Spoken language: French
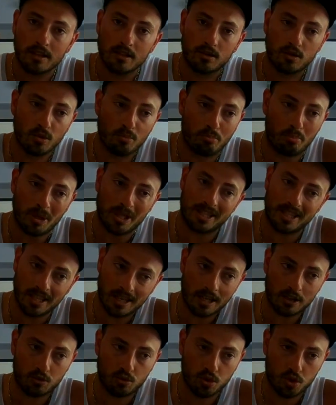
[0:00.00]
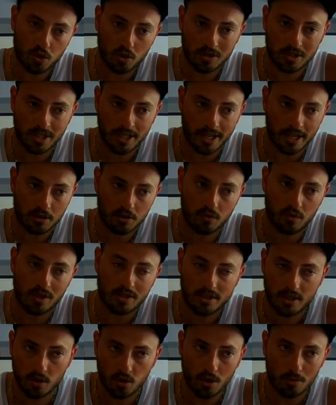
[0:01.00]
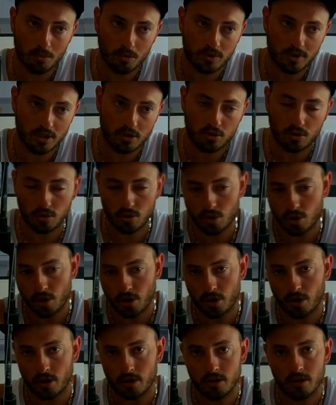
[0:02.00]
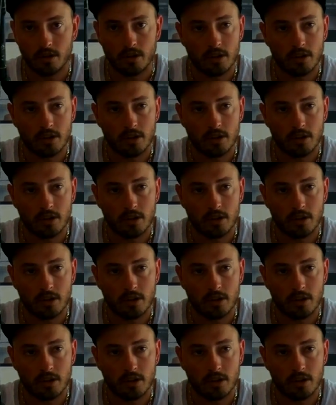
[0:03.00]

Te péter la touche en direct, tu vois le silure monter sur le leurre.